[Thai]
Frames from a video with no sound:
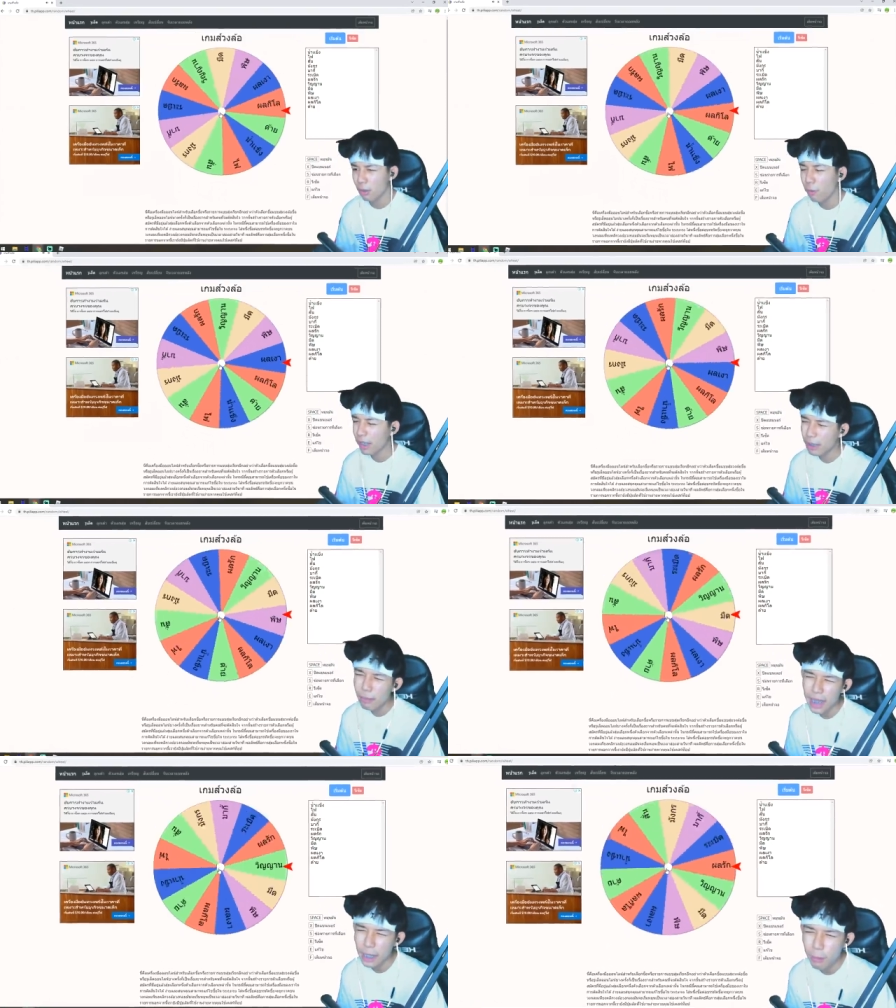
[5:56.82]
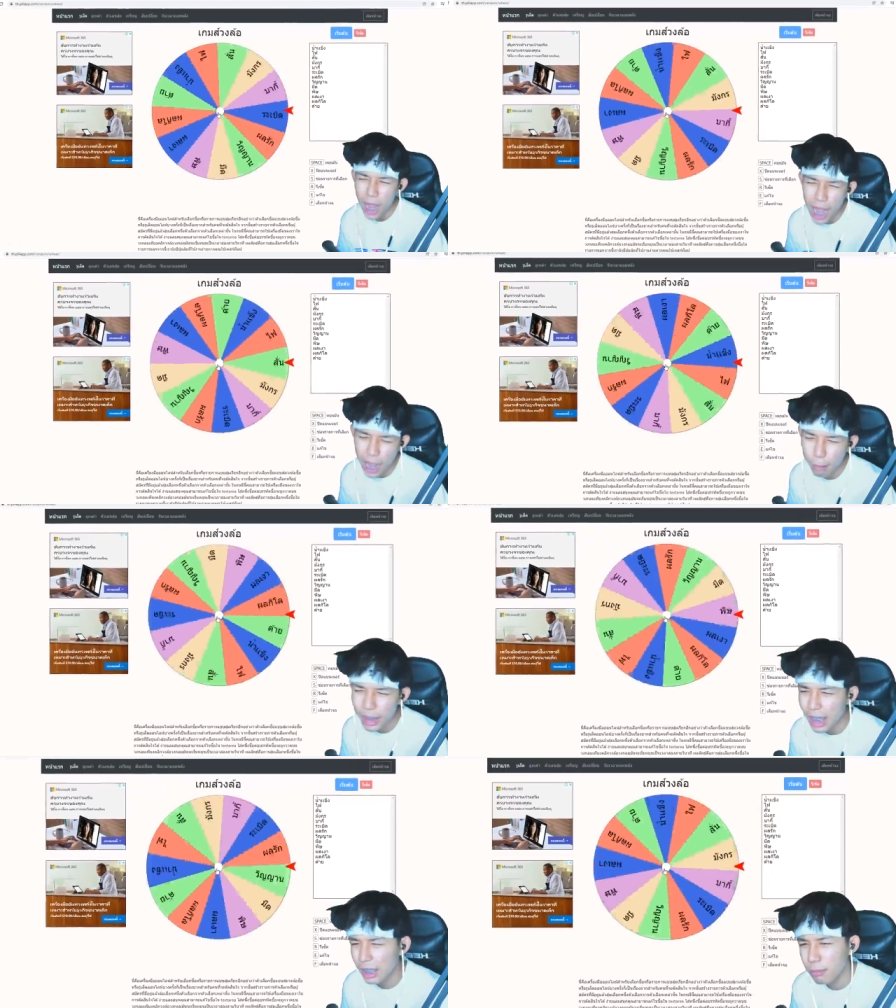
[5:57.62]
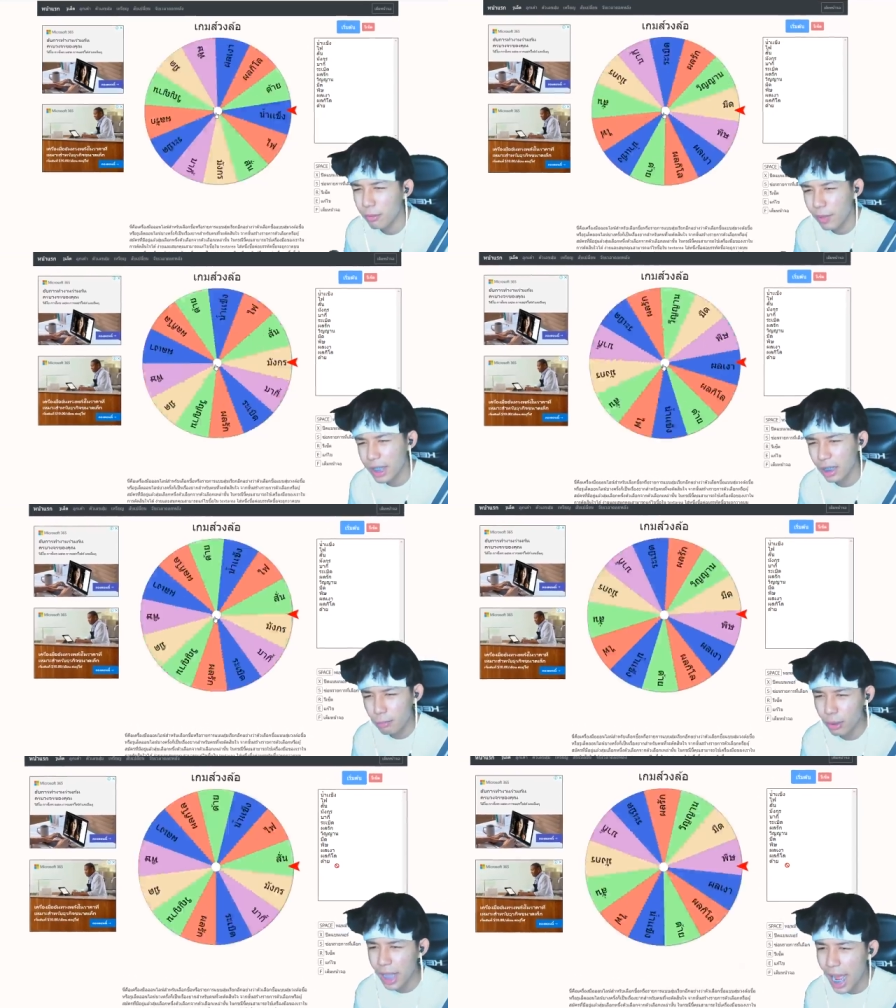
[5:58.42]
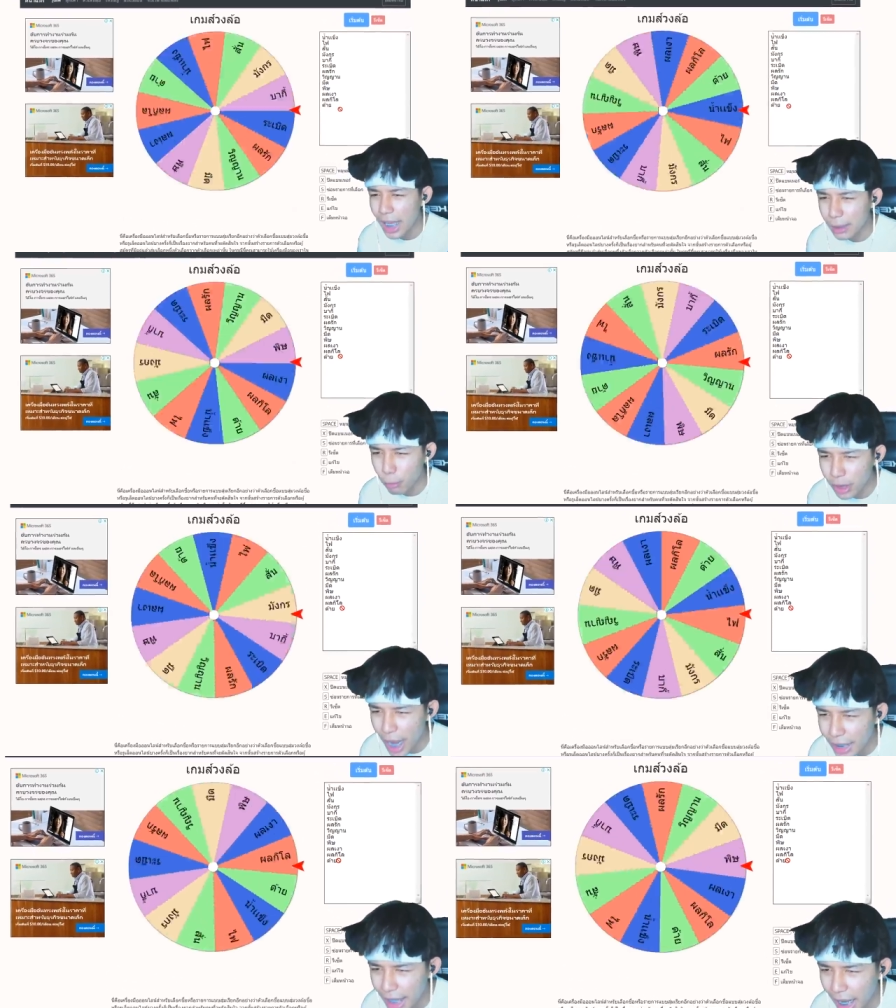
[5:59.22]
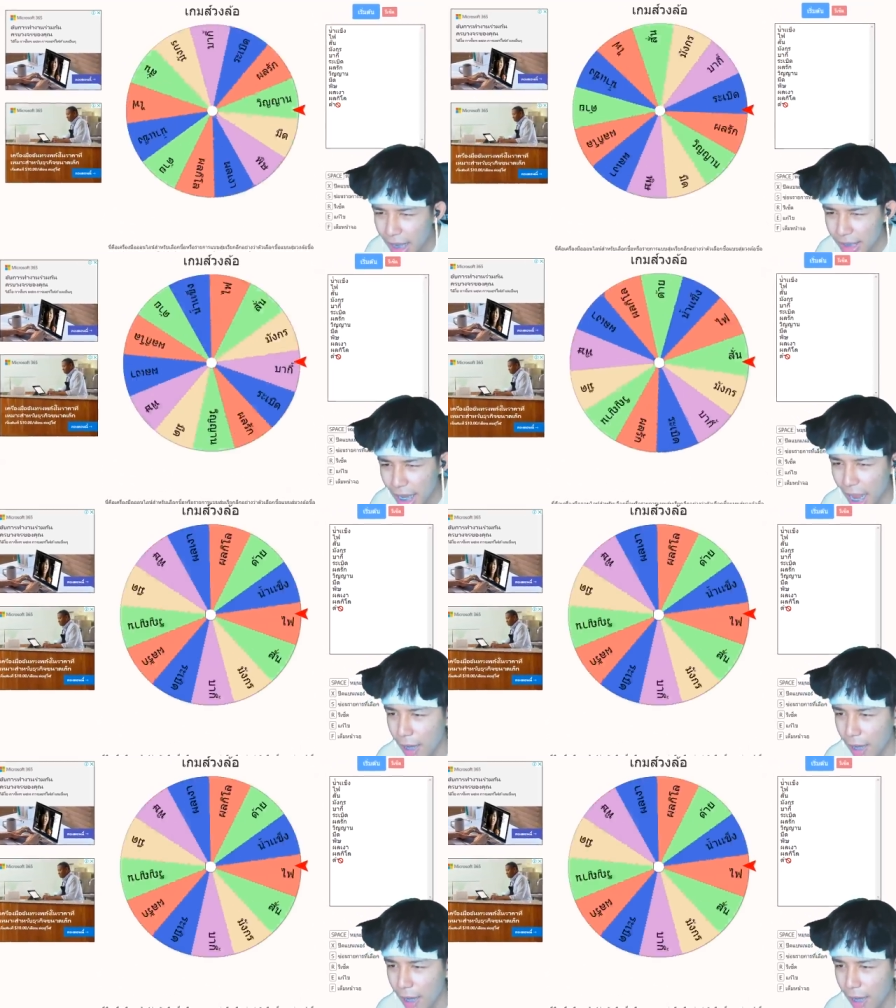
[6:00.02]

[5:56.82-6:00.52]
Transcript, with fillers: ไฟเล่นไปแล้วอะไม่อยากเล่นผลไฟอยากเล่นผลได้เนี่ยผลได้เนี่ยเนี่ย